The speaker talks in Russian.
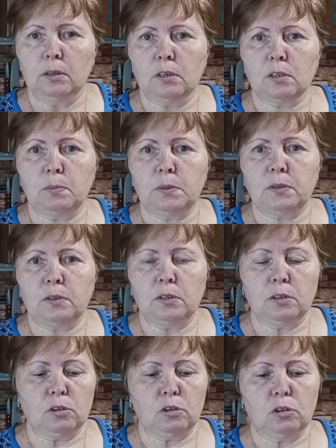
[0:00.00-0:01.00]
Как спицы
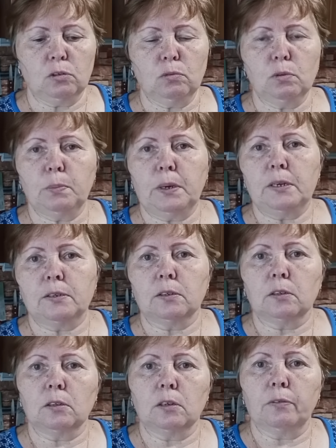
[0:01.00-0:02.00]
держишь. Ну и палец
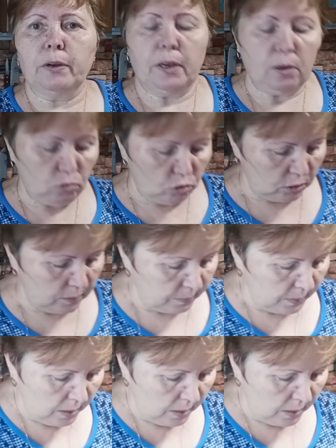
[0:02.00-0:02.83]
этот ковыряю уже.